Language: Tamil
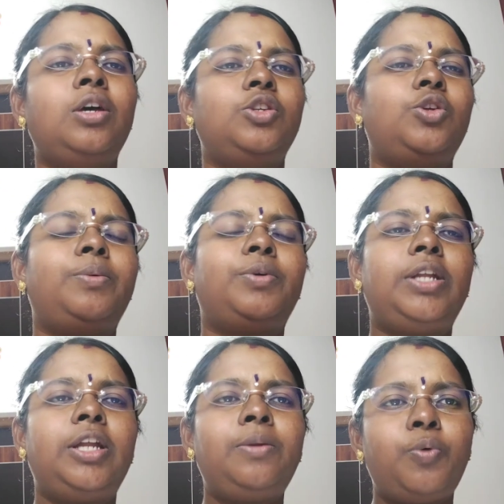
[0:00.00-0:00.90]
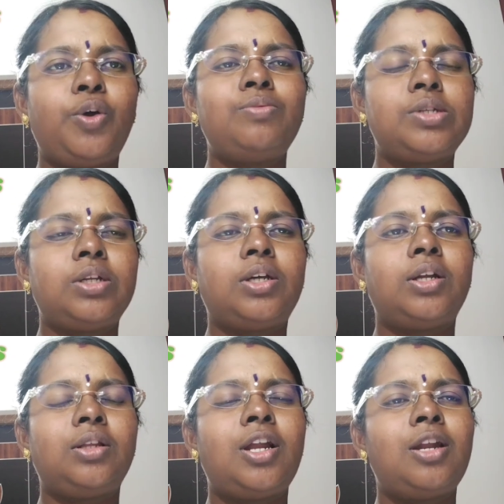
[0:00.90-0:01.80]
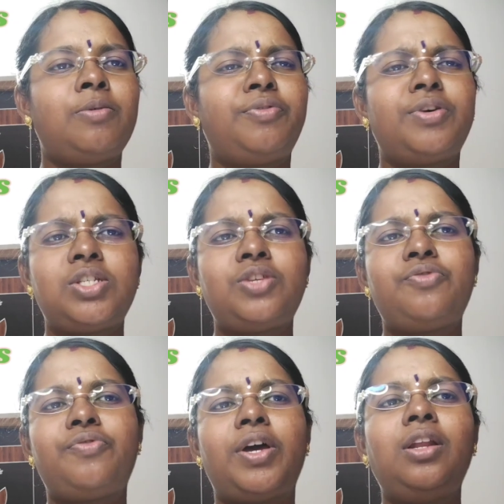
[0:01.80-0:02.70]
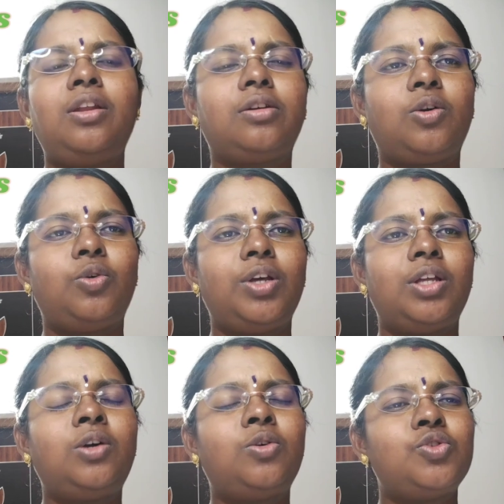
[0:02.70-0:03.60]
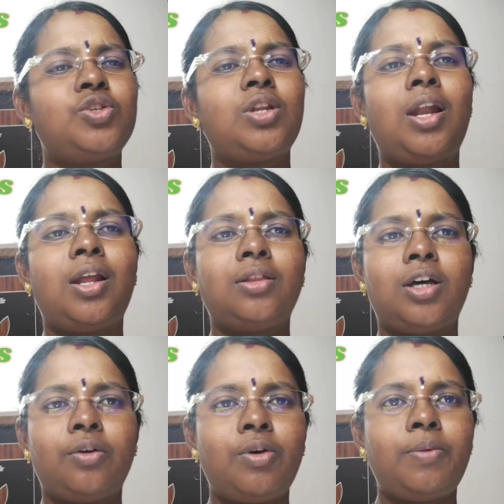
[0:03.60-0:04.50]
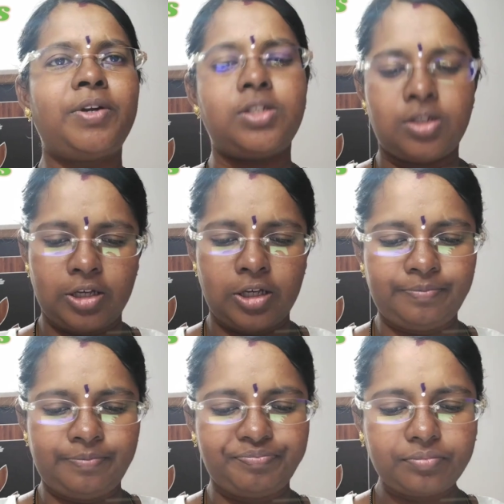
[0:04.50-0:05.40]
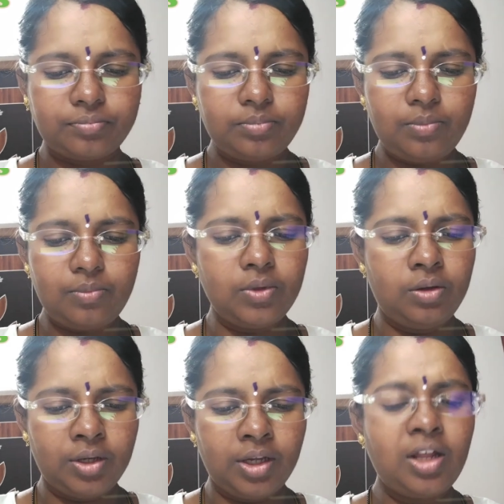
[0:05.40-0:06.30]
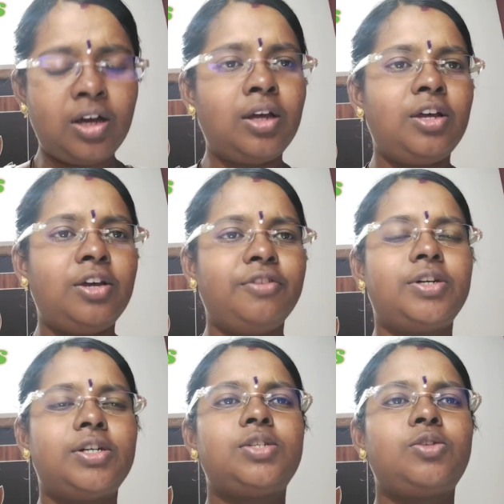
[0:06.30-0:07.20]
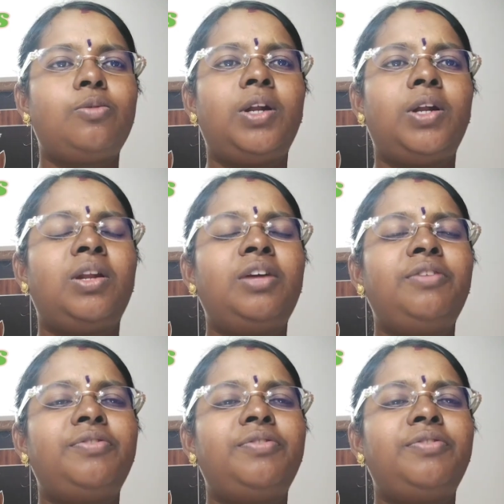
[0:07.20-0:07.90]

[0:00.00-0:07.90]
ஸோ நமக்கு டென் போயம்ஸ் இருக்கிறதுனால நம்ம ஃபஸ்ட்டு ஃபைவ்ல இருக்கக்கூடியதை கொஞ்சம் நல்லா தரவாக படிச்சிருங்க ஓகேங்களா ஃபர்ஸ்ட் ரொம்ப நம்மலாம்